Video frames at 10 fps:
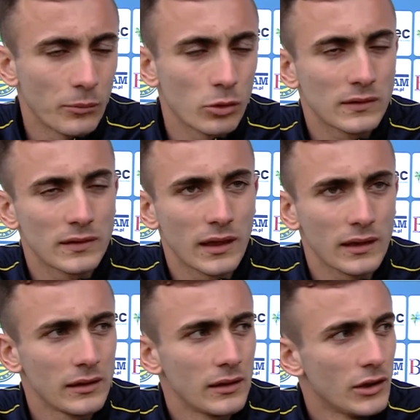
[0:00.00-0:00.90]

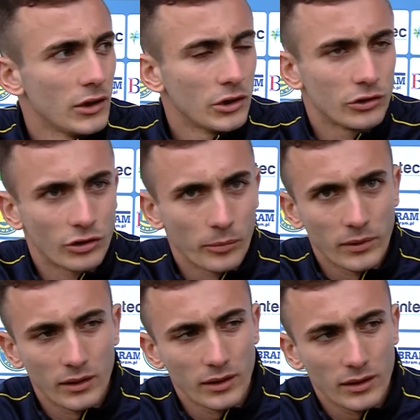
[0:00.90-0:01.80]
mocne,
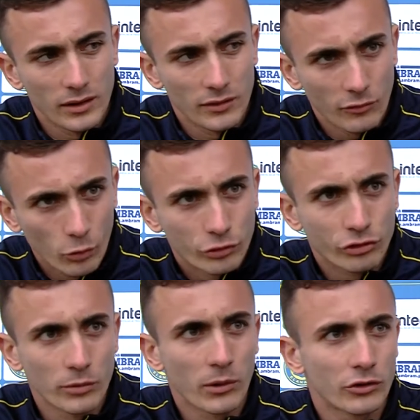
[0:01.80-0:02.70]
żeby
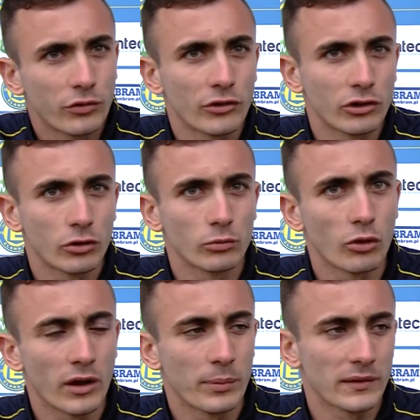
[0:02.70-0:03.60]
utrzymać właśnie tą
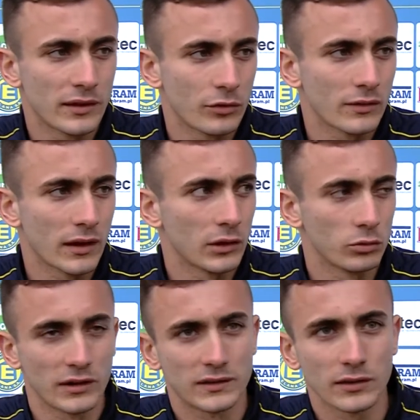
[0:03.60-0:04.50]
nogę bez tych
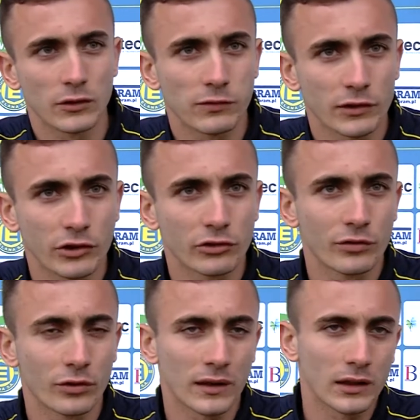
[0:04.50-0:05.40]
wiązadeł. To jest jedno z
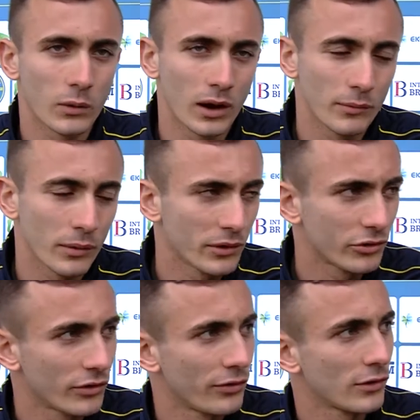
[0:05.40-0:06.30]
ważniejszych wiązadeł, ale mamy
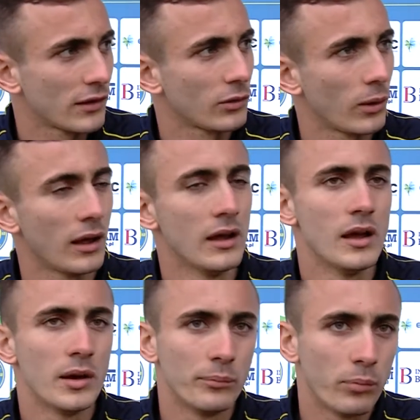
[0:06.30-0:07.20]
jeszcze wiązadła
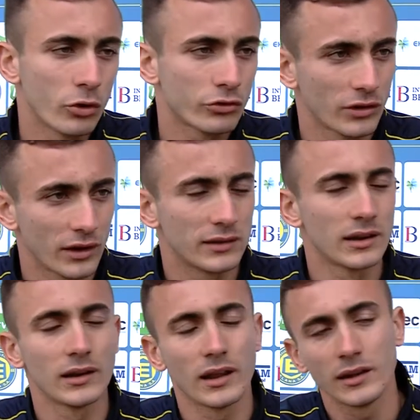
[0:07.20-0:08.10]
boczne i
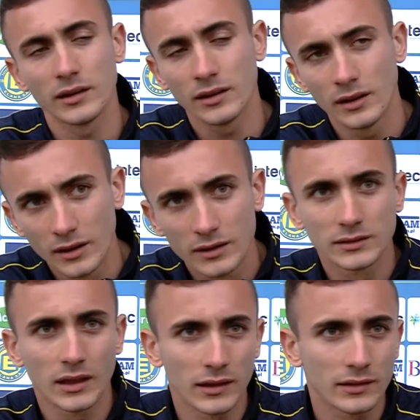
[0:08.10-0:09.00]
tylne i
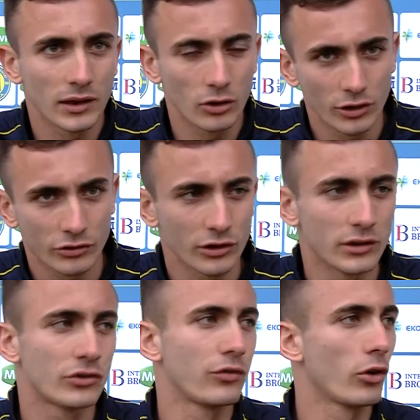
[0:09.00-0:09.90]
dlatego
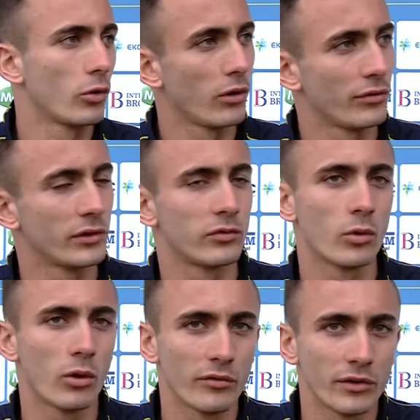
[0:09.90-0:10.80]
jeżeli czworogłowy,
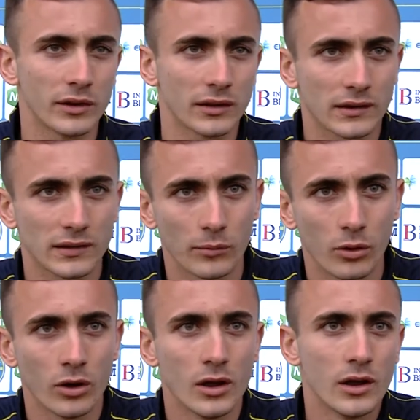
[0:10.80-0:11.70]
dwugłowy i tak
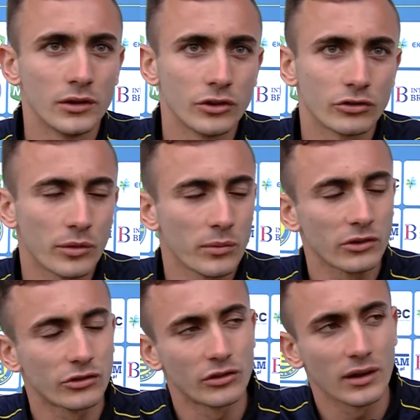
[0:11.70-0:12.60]
samo niżej
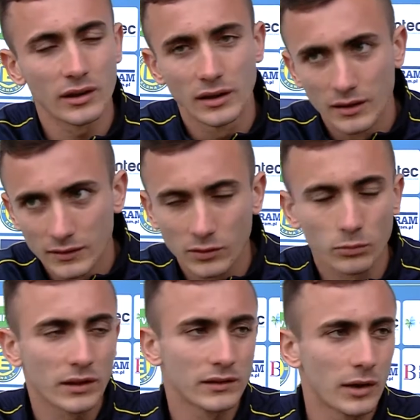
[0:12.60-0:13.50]
mięśnie są
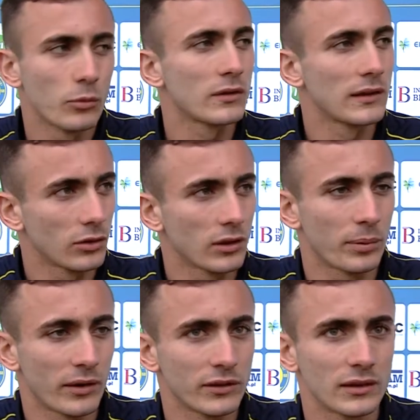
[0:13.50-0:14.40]
na tyle mocne, to
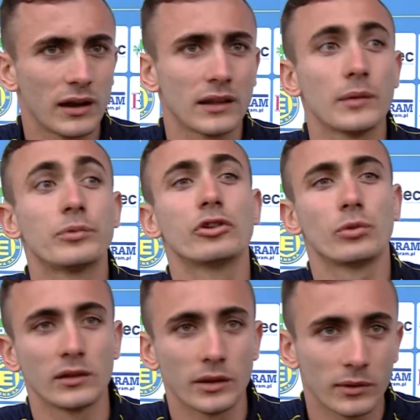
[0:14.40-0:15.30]
naprawdę da radę.
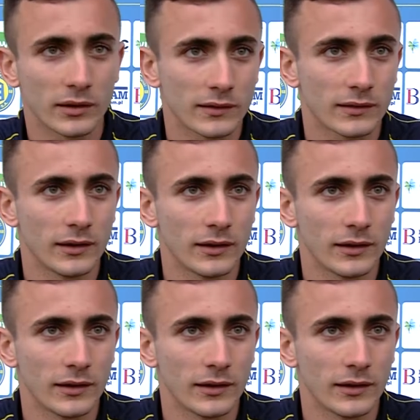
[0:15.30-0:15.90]
Przykładem jest